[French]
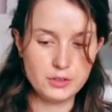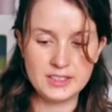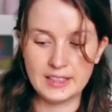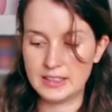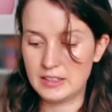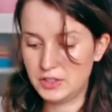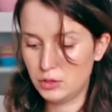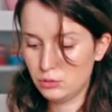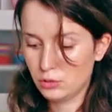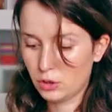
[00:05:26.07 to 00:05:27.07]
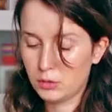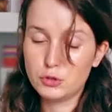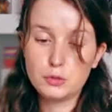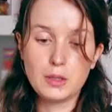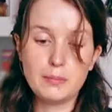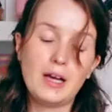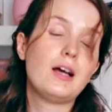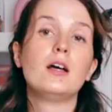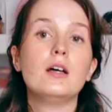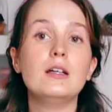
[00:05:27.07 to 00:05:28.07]
ça c'est la vidéo sur comment je
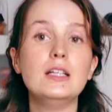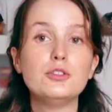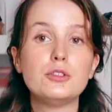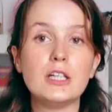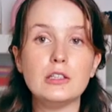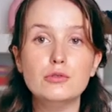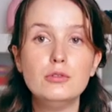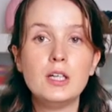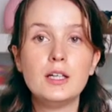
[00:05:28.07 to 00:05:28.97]
prépare les os charnus.